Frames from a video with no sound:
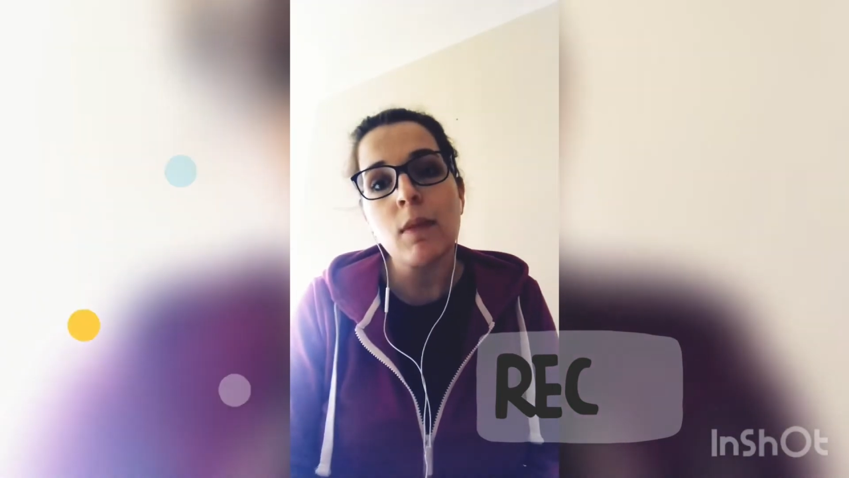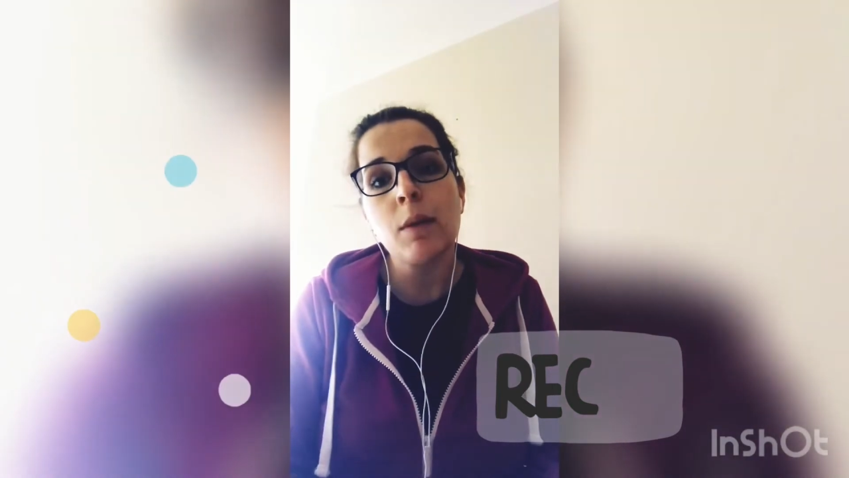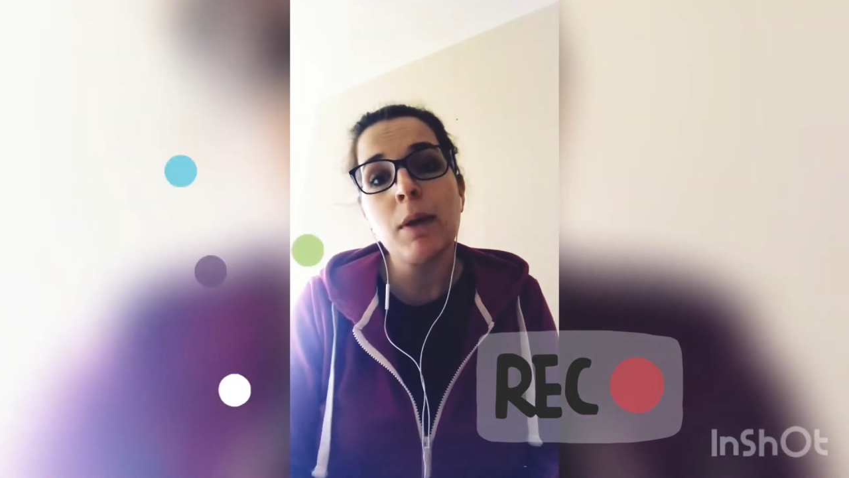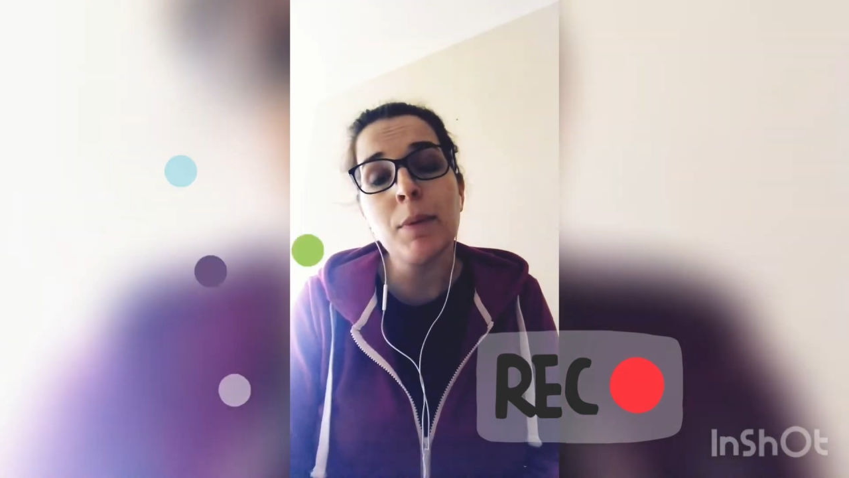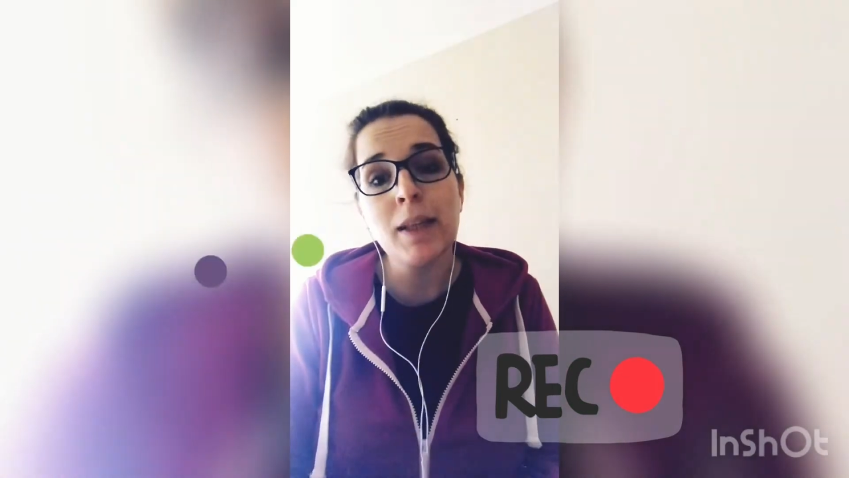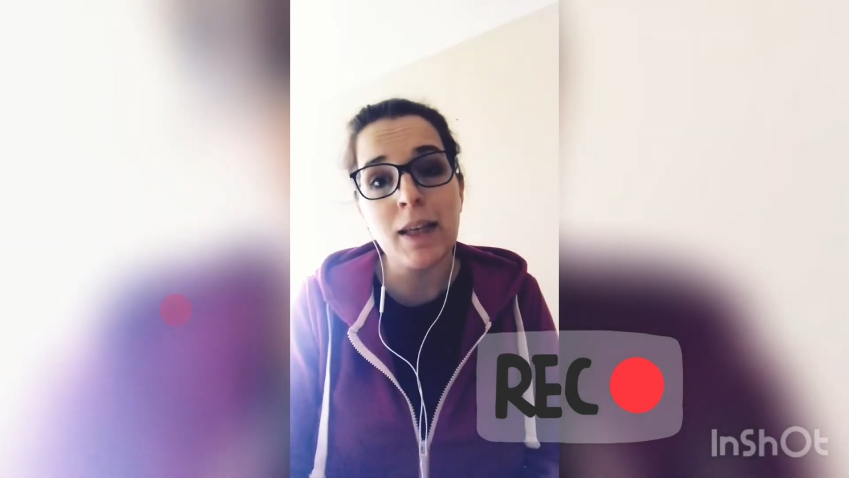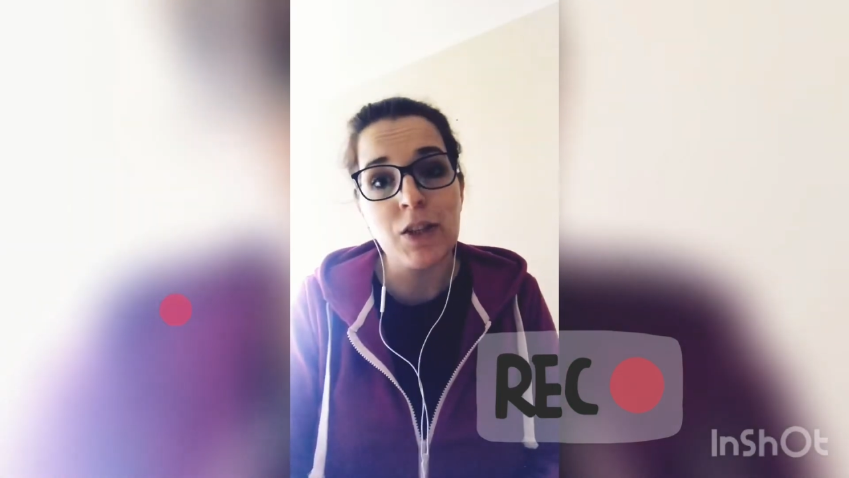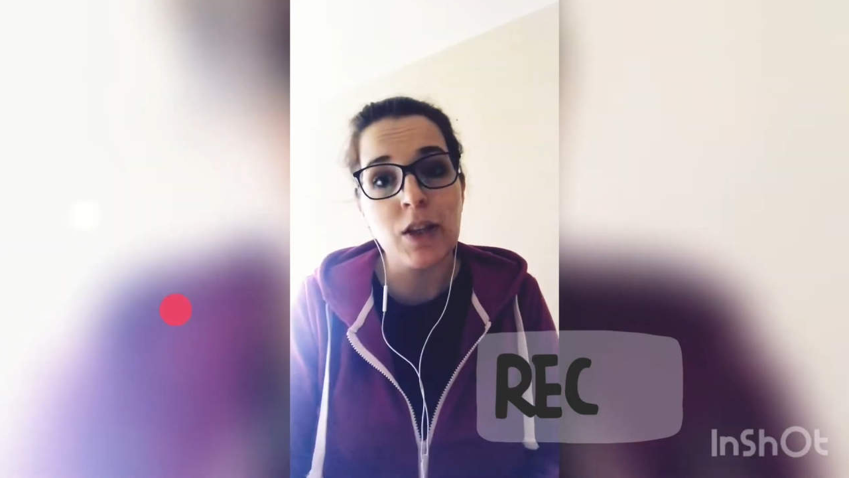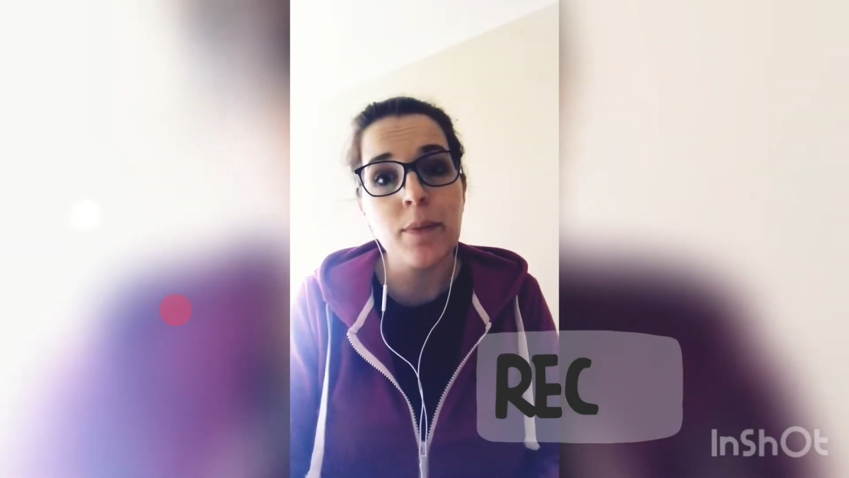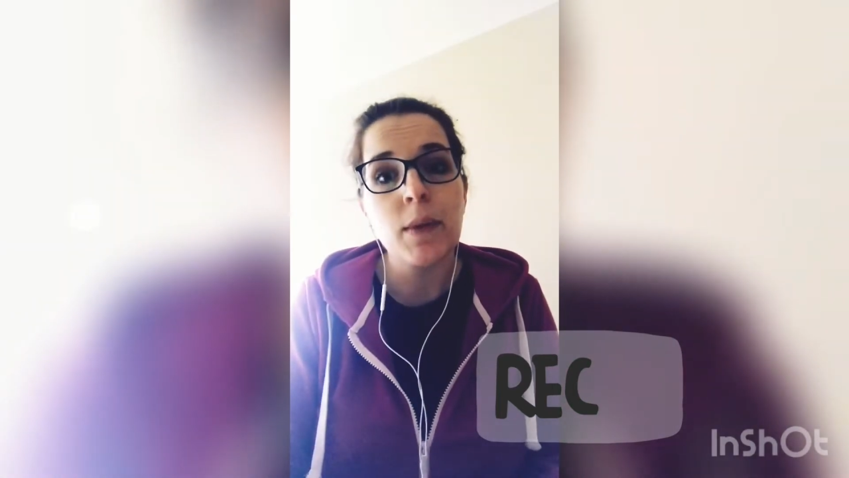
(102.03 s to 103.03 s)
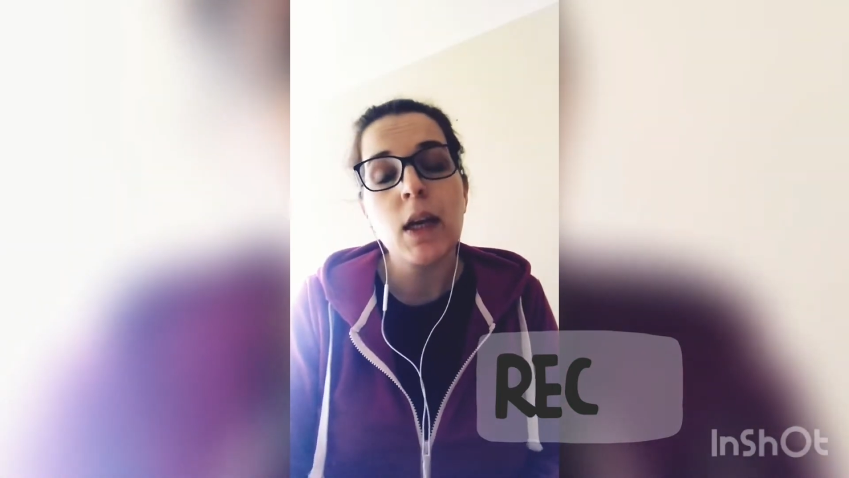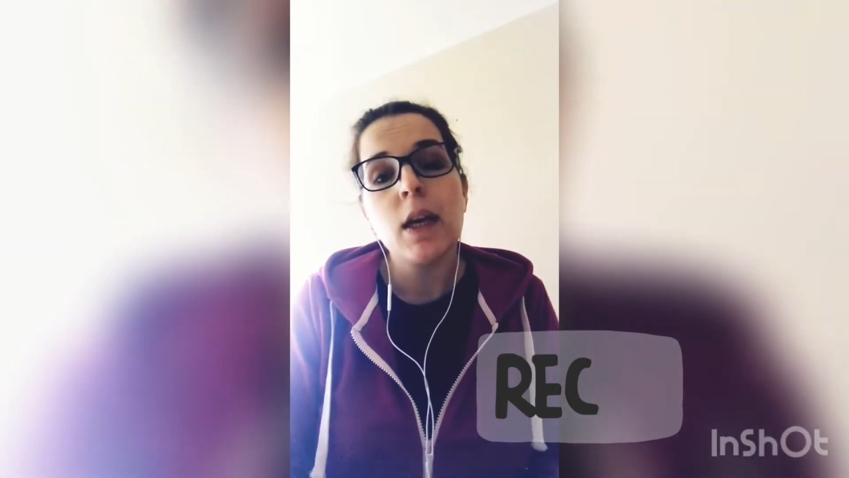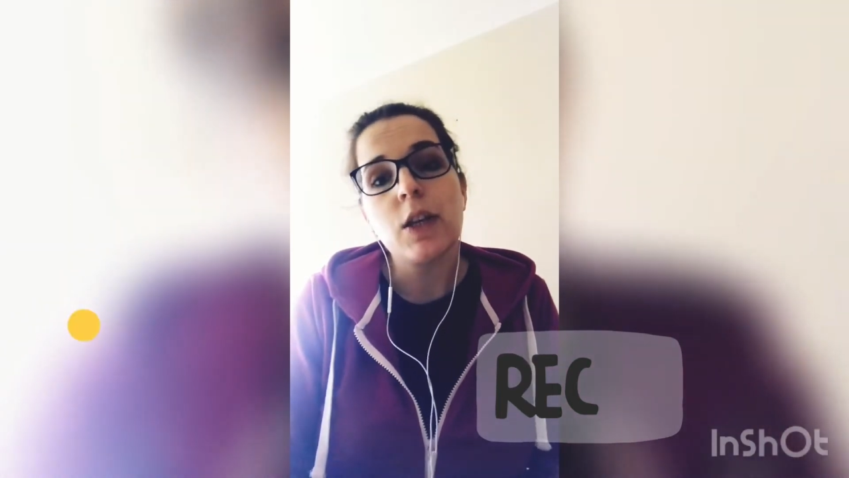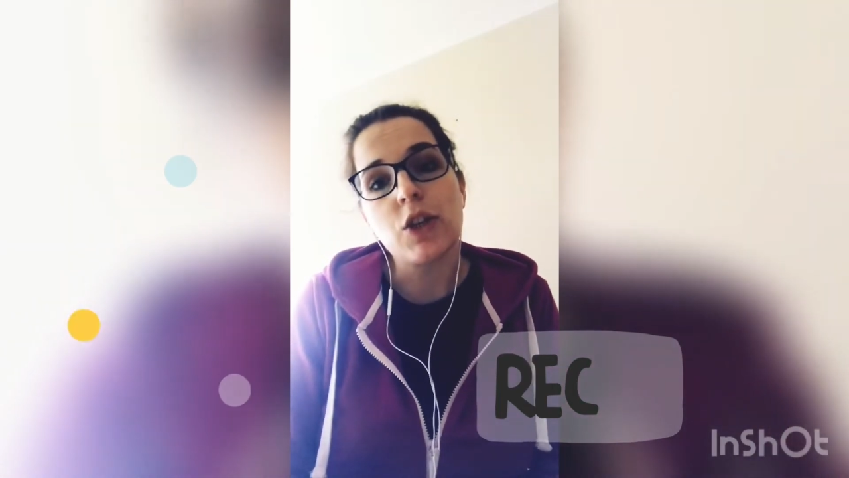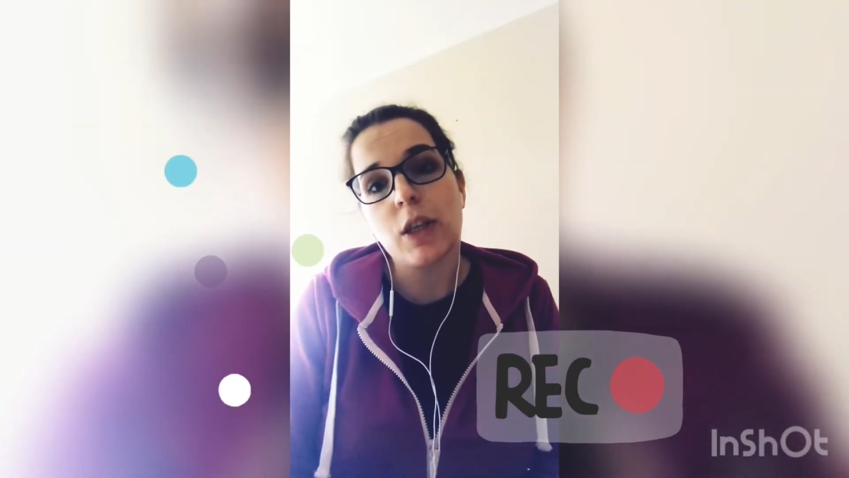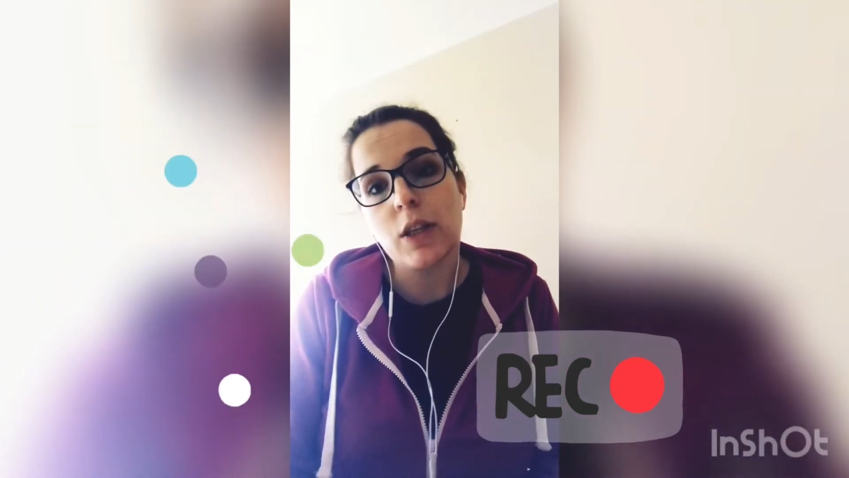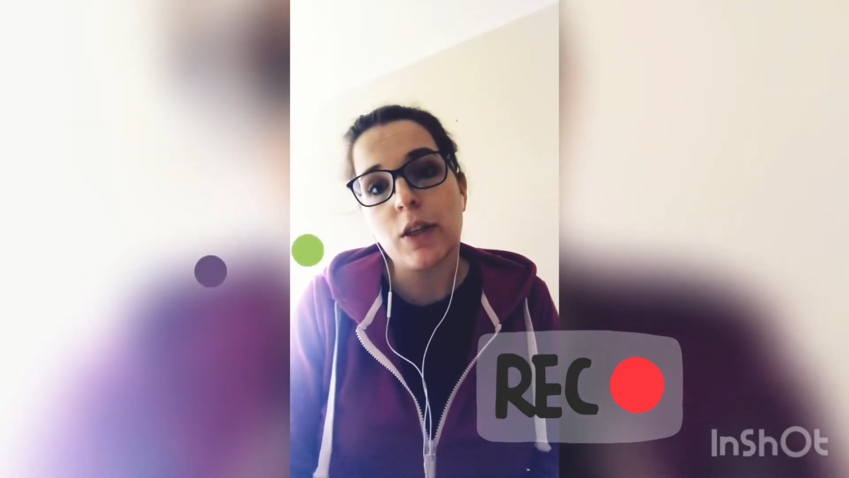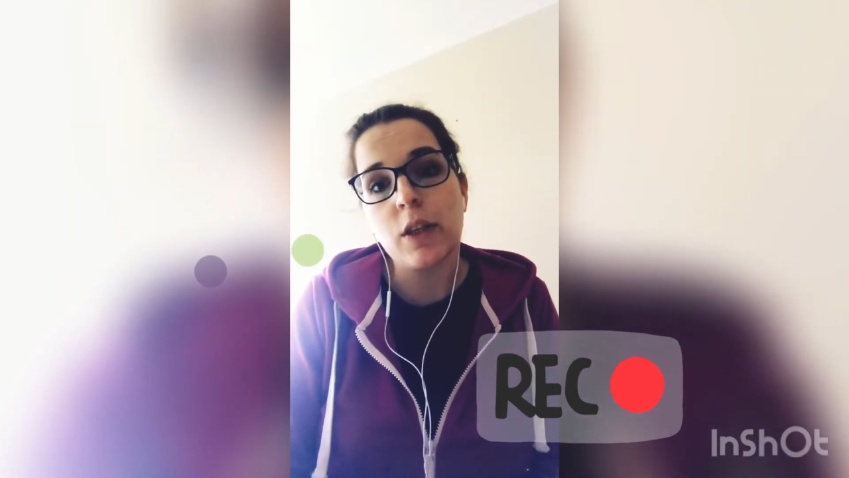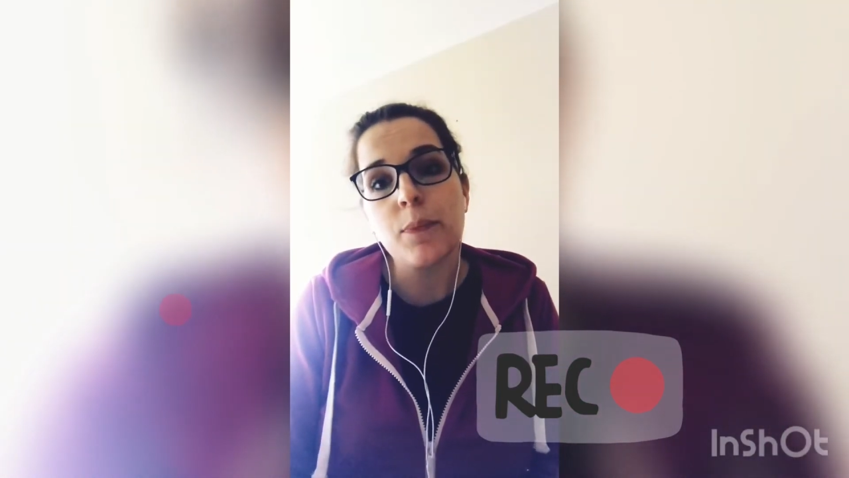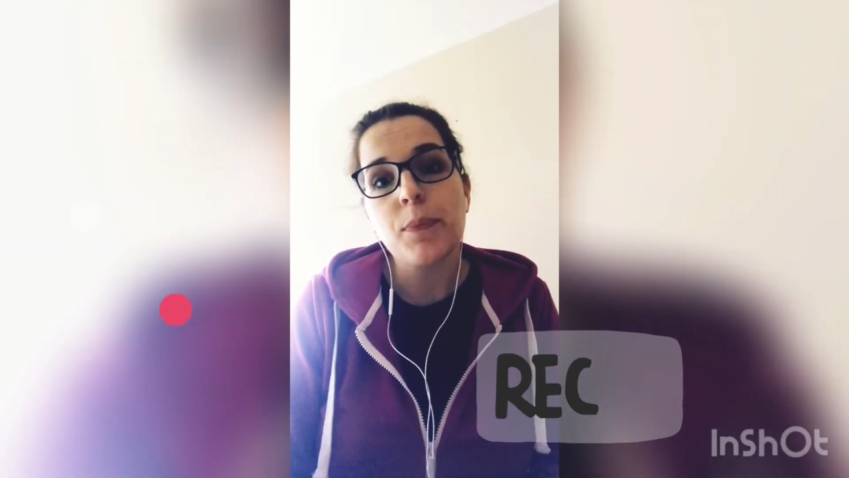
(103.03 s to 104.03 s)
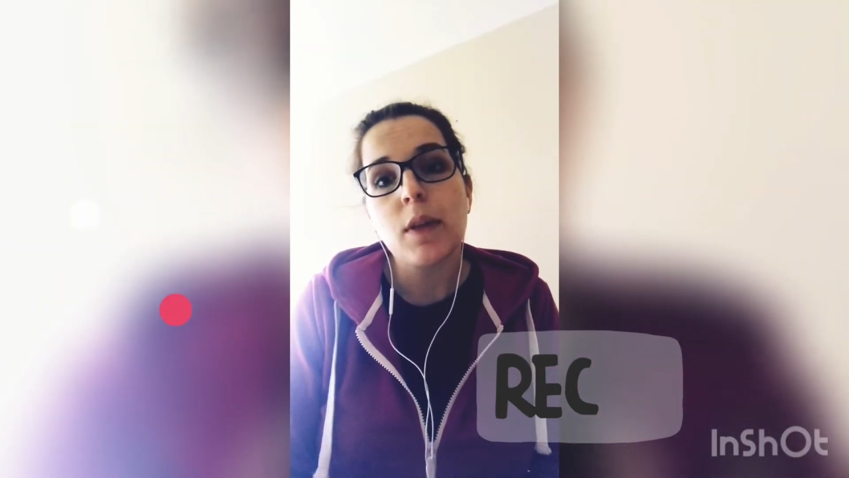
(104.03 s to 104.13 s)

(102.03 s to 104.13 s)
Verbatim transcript: Pamiętajcie, że kiedy e,